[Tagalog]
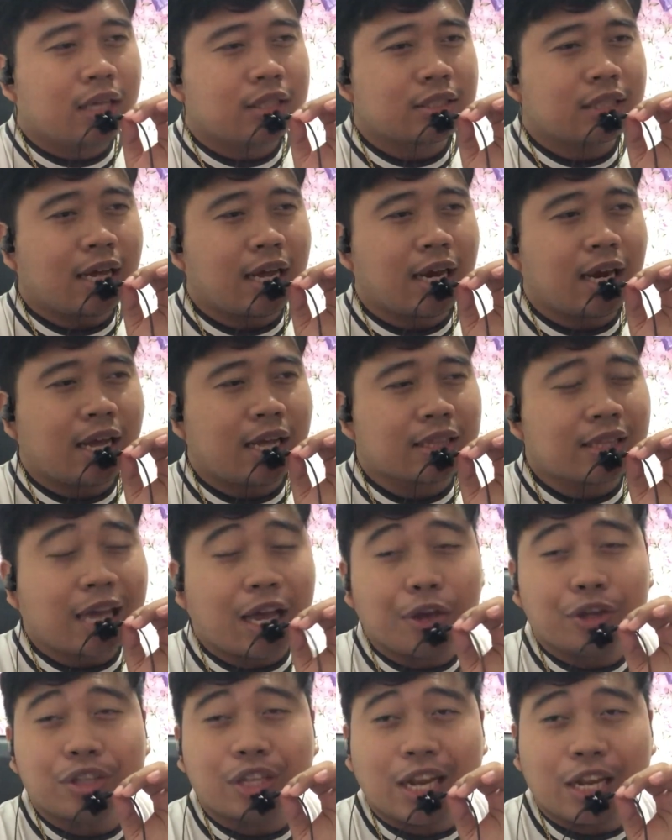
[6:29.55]
sana
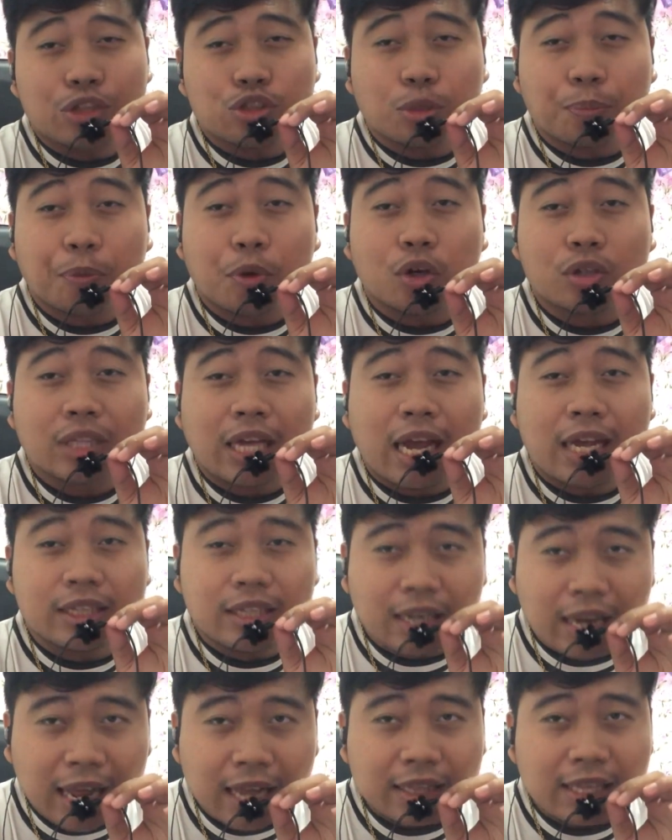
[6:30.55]
tayo din ay
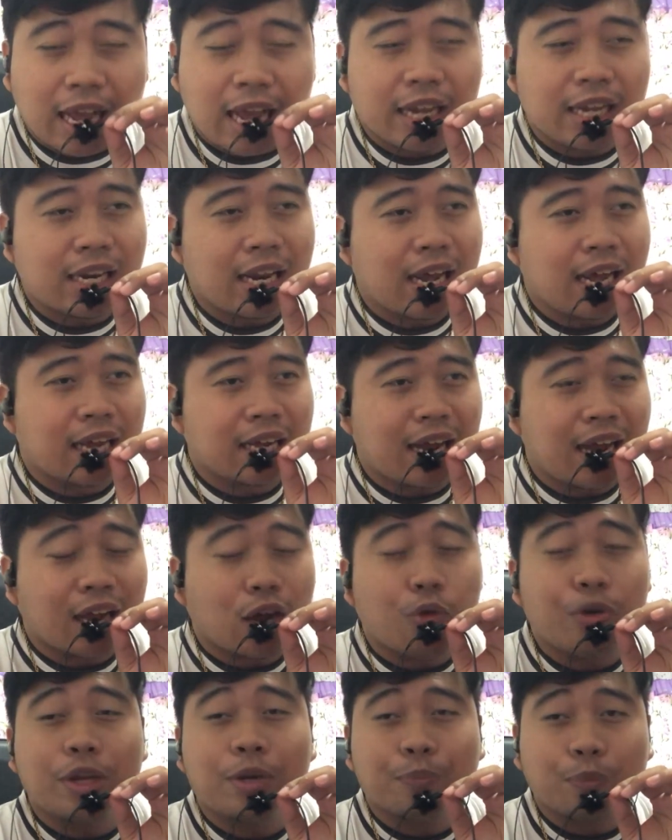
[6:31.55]
suportahan nila dahil uh,
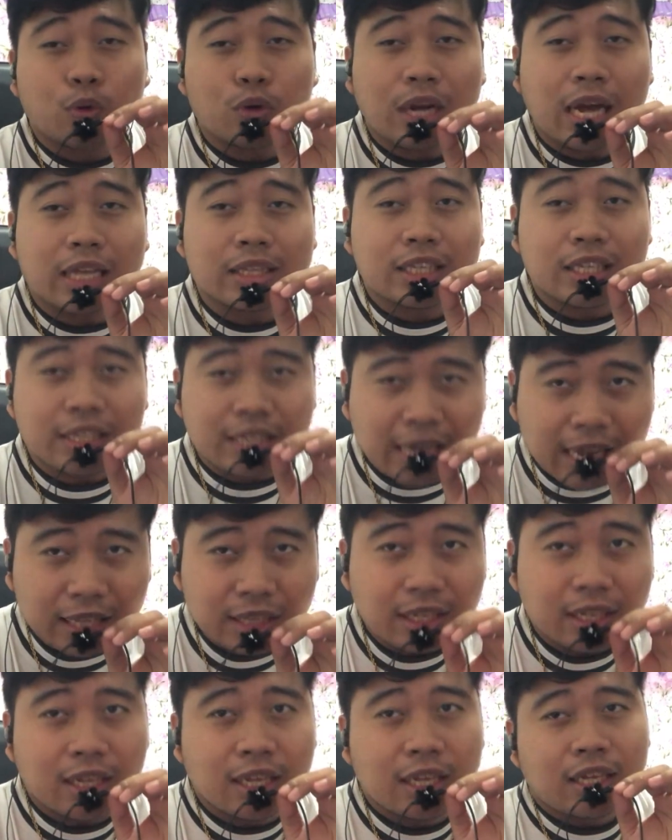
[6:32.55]
gagawin po natin
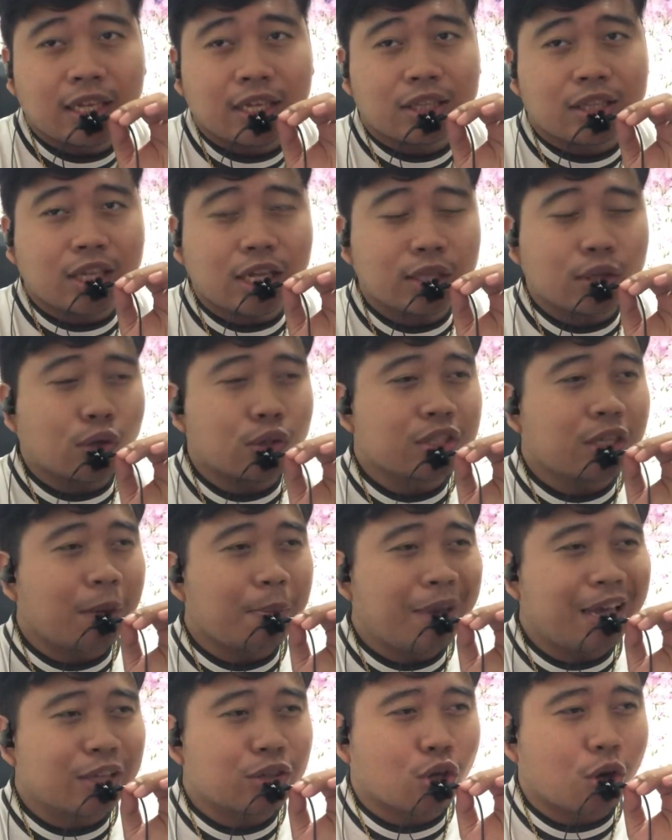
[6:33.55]
yan dito sa
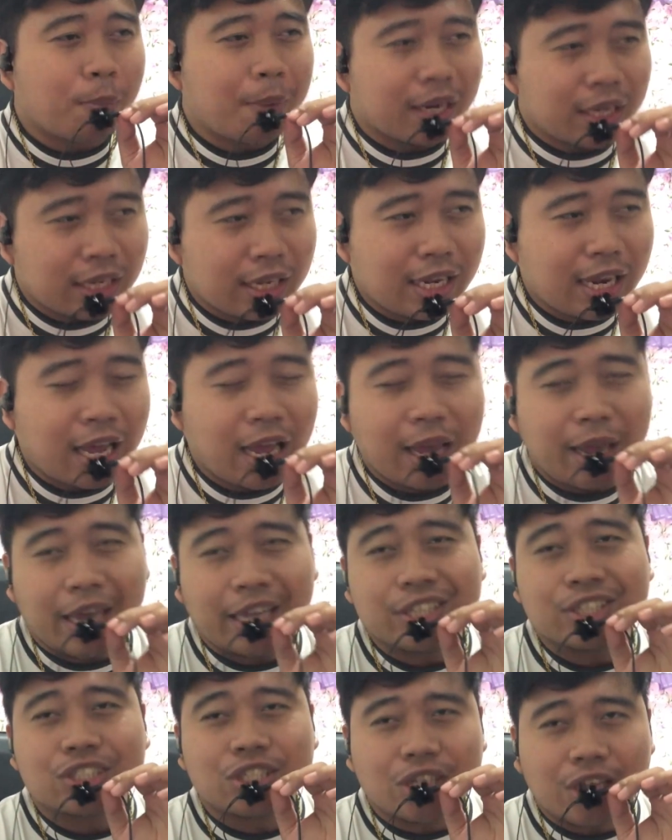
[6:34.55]
Metro Manila
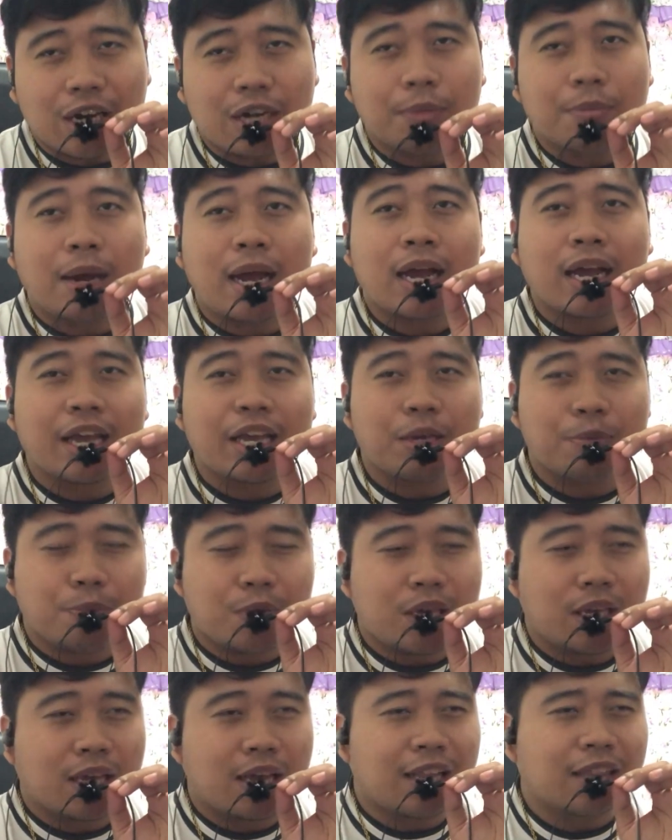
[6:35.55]
NCR mga
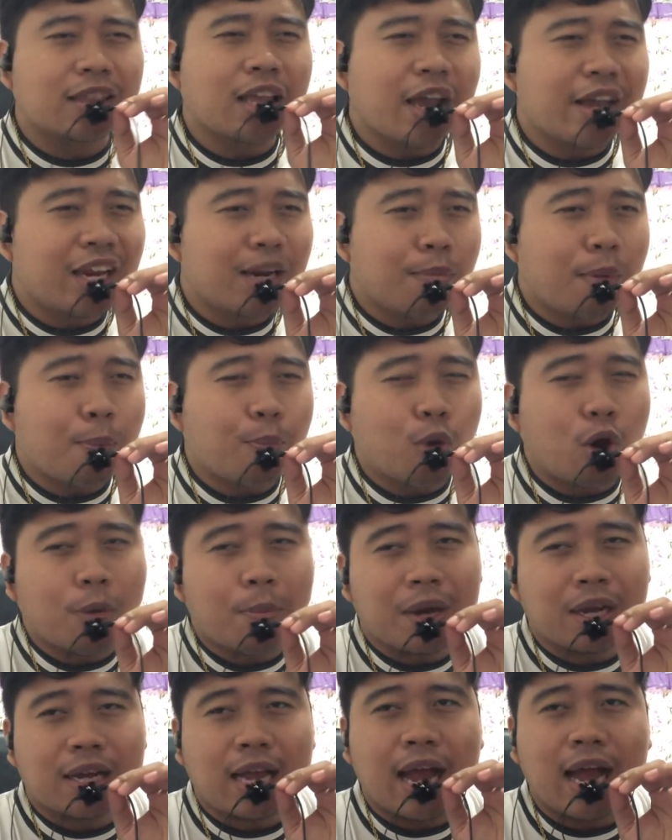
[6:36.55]
kaibigan. Tayo naman po
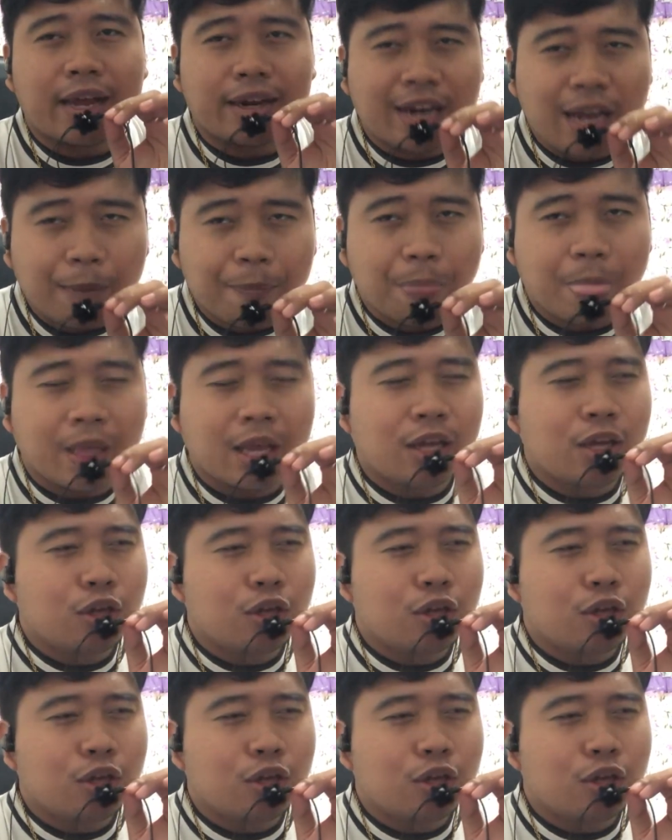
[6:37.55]
ang maghahanap.